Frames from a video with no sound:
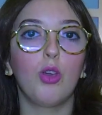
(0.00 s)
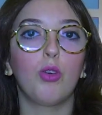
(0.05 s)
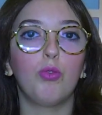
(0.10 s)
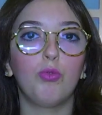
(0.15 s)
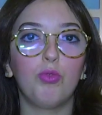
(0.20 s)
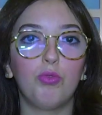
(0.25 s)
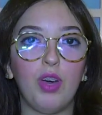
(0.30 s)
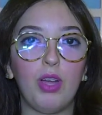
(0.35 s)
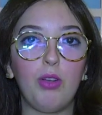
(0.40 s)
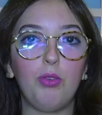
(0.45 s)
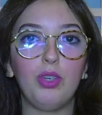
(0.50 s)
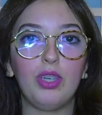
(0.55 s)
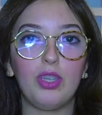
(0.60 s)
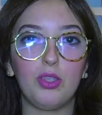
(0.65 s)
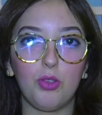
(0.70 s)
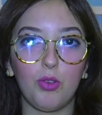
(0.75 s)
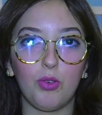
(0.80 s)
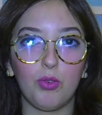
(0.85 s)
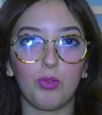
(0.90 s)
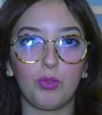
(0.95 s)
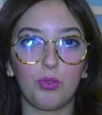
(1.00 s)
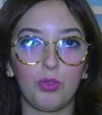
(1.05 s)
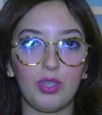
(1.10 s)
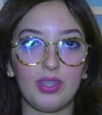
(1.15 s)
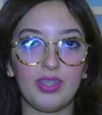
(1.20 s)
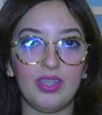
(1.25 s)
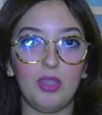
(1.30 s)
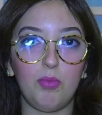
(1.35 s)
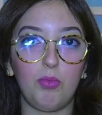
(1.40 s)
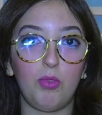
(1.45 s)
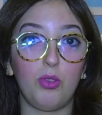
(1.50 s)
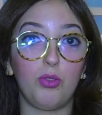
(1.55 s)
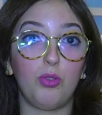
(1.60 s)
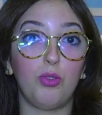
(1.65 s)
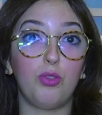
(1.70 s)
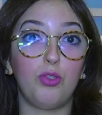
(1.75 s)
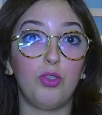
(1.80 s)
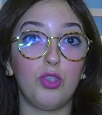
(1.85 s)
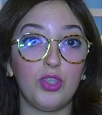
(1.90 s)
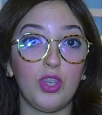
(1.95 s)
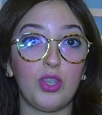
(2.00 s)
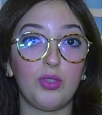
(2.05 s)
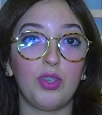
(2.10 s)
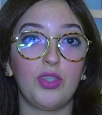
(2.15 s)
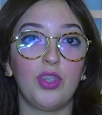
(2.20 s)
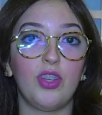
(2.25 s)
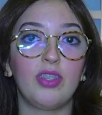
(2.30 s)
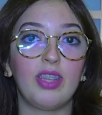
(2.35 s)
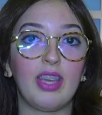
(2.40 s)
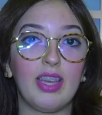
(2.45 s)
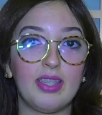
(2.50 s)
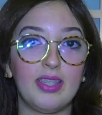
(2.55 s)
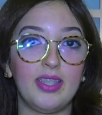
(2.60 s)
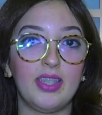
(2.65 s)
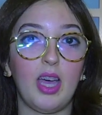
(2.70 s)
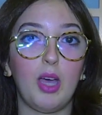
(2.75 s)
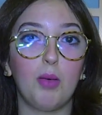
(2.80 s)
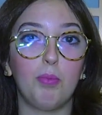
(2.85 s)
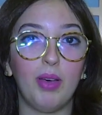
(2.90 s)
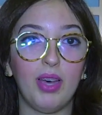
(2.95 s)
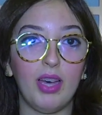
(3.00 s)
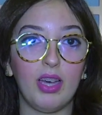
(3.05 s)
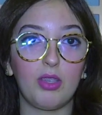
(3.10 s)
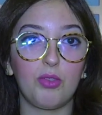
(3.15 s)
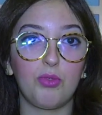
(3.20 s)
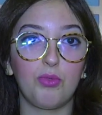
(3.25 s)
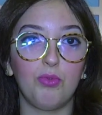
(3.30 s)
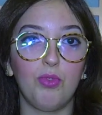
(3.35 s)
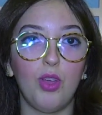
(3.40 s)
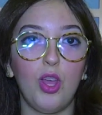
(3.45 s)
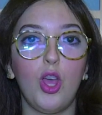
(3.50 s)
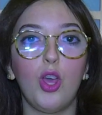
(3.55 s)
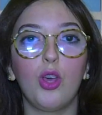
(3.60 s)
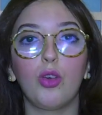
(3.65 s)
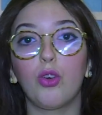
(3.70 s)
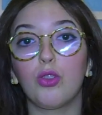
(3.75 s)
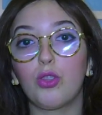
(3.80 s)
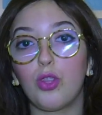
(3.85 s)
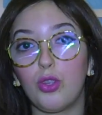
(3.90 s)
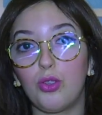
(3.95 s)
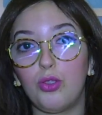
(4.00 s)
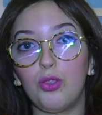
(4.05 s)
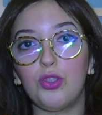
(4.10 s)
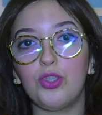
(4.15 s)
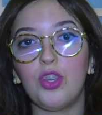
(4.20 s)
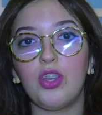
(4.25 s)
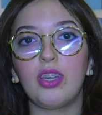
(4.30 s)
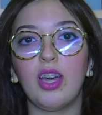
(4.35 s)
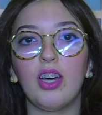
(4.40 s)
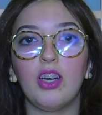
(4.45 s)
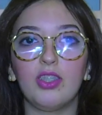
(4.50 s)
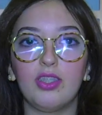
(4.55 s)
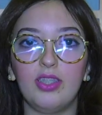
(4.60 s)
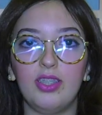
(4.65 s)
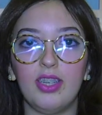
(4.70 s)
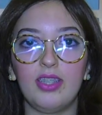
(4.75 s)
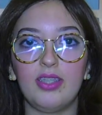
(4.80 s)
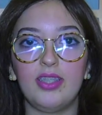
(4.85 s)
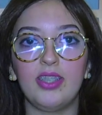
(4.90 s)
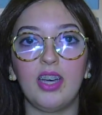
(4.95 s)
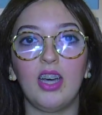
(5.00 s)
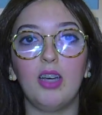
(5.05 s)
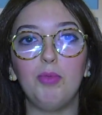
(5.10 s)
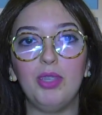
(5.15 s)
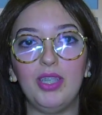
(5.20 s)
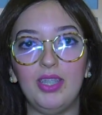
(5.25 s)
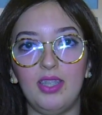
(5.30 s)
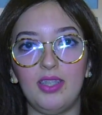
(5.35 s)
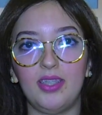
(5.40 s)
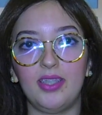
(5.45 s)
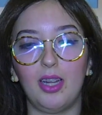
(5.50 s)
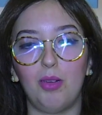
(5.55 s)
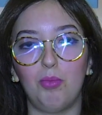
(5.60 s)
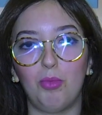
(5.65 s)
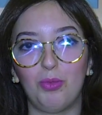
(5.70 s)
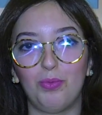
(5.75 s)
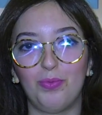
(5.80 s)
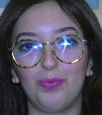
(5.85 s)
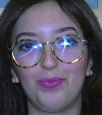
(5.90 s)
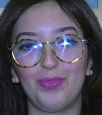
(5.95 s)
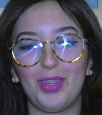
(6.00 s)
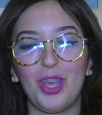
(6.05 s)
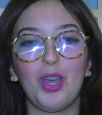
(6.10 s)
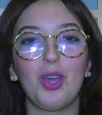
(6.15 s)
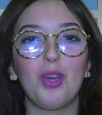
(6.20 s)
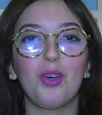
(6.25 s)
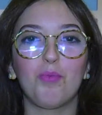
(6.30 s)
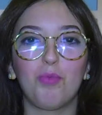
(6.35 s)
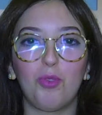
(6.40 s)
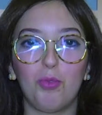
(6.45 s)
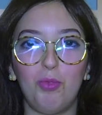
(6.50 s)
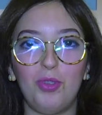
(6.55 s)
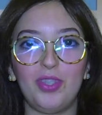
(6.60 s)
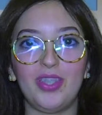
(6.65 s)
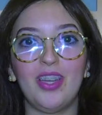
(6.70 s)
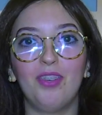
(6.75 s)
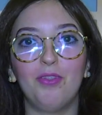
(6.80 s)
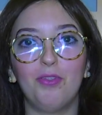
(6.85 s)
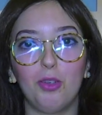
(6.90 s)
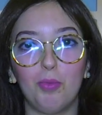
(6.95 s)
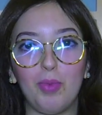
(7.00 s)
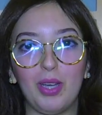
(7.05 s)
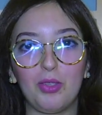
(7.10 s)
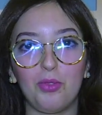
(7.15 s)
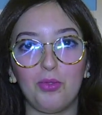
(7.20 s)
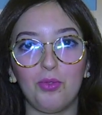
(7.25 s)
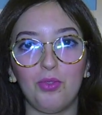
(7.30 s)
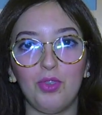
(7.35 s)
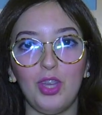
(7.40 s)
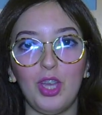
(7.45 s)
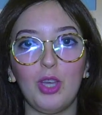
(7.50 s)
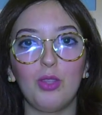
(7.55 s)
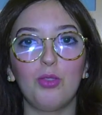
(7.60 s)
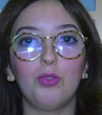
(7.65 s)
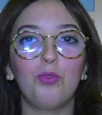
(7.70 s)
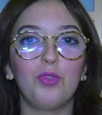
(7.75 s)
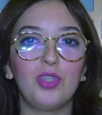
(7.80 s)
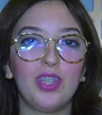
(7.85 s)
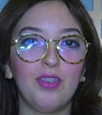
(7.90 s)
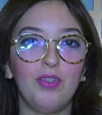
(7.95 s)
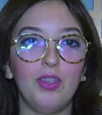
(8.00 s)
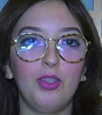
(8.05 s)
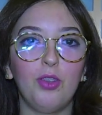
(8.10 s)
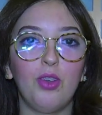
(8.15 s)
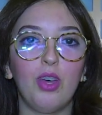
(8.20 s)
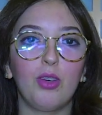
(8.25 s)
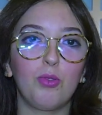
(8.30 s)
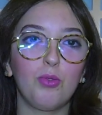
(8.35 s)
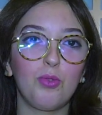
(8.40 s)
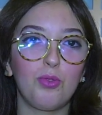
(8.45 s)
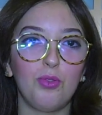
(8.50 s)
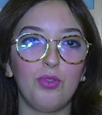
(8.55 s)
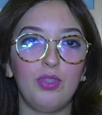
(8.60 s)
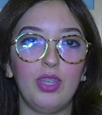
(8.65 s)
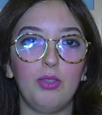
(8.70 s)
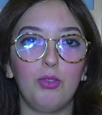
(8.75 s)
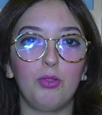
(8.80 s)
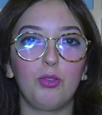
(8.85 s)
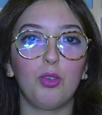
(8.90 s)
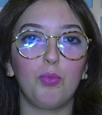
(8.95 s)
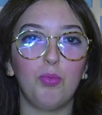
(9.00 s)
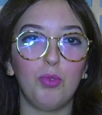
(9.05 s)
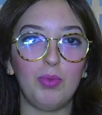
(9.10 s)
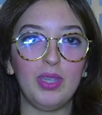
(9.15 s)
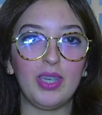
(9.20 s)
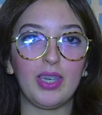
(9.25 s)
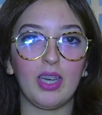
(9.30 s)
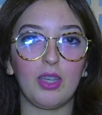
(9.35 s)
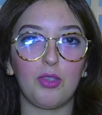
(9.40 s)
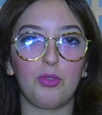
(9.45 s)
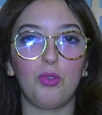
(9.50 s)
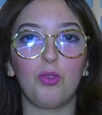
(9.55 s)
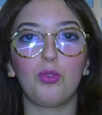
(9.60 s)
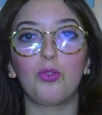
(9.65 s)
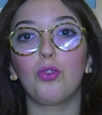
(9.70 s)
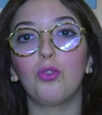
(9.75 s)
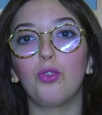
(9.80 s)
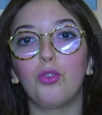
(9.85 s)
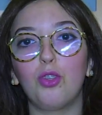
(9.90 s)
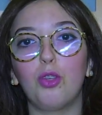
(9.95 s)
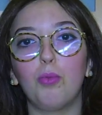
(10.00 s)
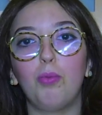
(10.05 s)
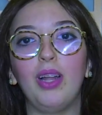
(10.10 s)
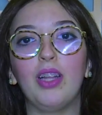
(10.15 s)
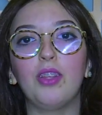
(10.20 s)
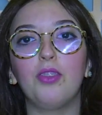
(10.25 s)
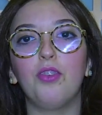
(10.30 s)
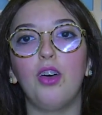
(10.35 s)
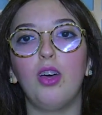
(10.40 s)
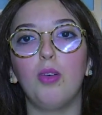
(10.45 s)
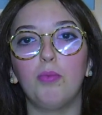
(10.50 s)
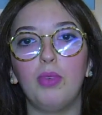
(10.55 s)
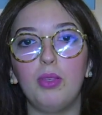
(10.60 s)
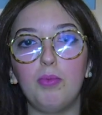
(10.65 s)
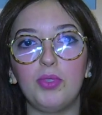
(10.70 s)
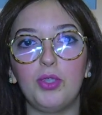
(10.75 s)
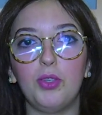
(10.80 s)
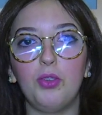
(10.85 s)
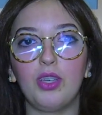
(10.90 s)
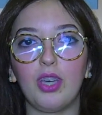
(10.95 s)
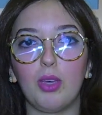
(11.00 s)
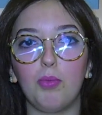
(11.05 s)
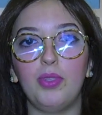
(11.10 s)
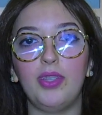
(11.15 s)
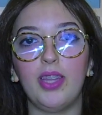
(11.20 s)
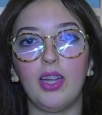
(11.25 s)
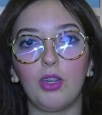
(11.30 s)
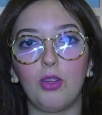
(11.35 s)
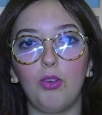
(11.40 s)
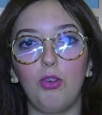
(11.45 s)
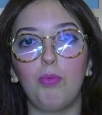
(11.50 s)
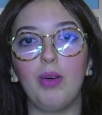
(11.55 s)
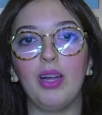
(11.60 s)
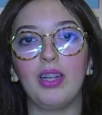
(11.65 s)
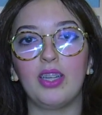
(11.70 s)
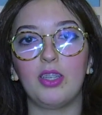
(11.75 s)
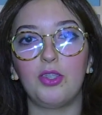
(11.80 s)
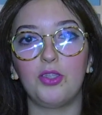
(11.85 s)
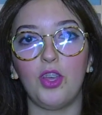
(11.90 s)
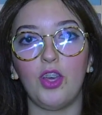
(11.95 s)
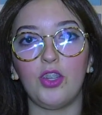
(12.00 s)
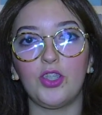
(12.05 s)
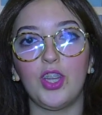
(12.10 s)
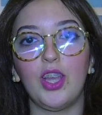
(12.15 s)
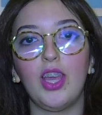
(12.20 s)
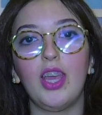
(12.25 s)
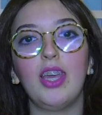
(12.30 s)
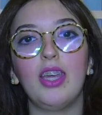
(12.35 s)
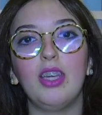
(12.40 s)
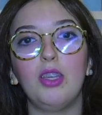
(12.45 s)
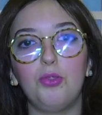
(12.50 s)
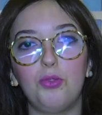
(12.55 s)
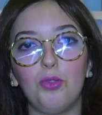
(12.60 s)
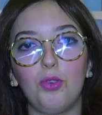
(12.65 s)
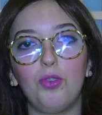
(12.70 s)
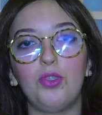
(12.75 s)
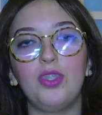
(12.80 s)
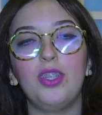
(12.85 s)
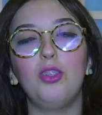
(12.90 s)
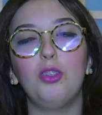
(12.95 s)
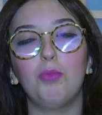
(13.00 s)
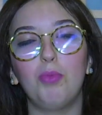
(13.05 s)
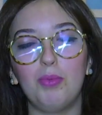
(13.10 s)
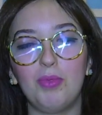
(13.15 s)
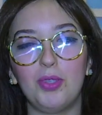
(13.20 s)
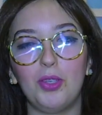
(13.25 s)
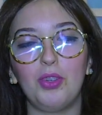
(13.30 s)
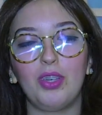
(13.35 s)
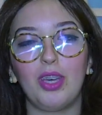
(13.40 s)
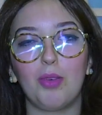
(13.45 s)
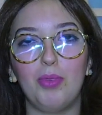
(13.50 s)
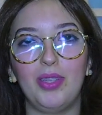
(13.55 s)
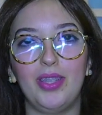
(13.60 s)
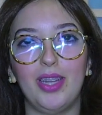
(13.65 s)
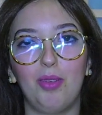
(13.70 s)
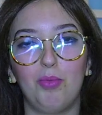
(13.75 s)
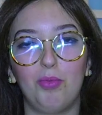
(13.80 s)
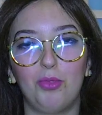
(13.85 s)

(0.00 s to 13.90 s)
que nous valorisons au cours cible de 275 dirhams par action contre 241 dirhams initialement. Pour plus d'informations, nous vous invitons à consulter notre publication sur notre plateforme BMCE Capital Global Research et sur le site de BMCE Capital